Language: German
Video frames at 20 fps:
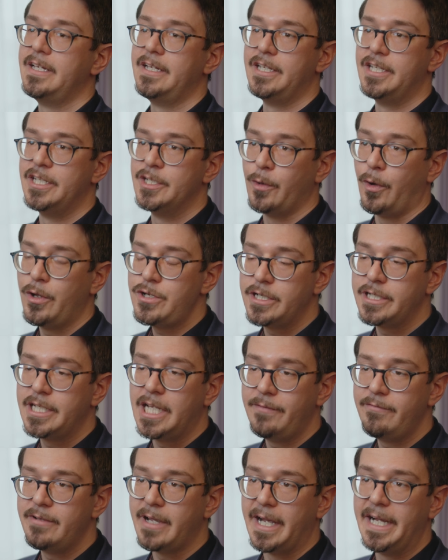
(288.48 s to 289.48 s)
In Deutschland
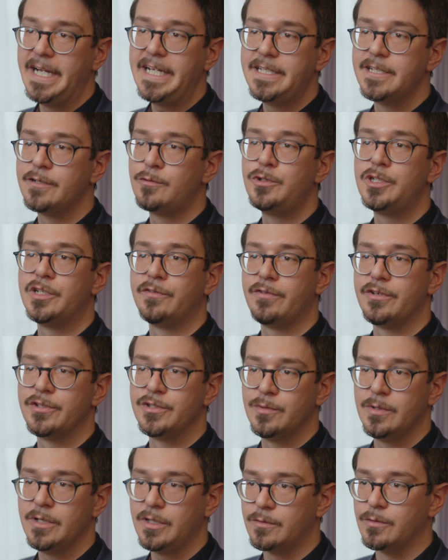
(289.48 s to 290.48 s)
haben wir eigentlich eine gute
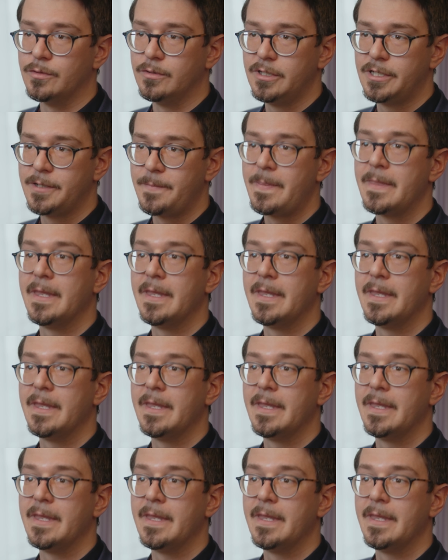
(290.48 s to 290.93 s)
Versorgung,